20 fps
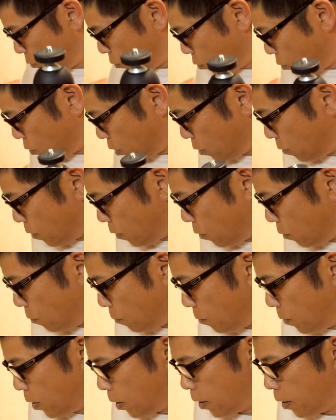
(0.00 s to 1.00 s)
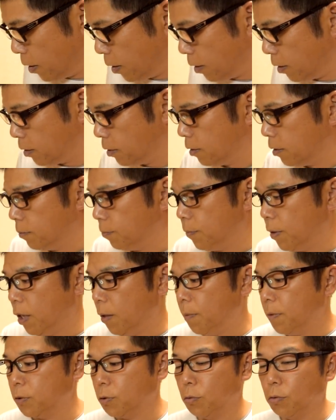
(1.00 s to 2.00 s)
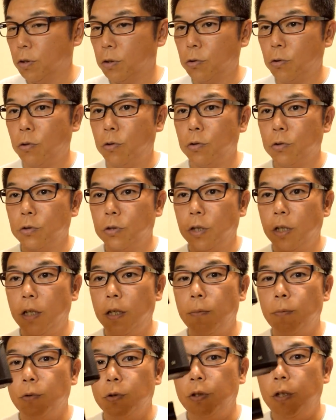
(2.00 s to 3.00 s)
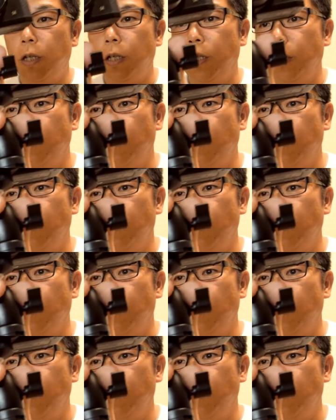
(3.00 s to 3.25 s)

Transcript: これはほんまね、まあアマゾンでそれこそ1000円もせえへ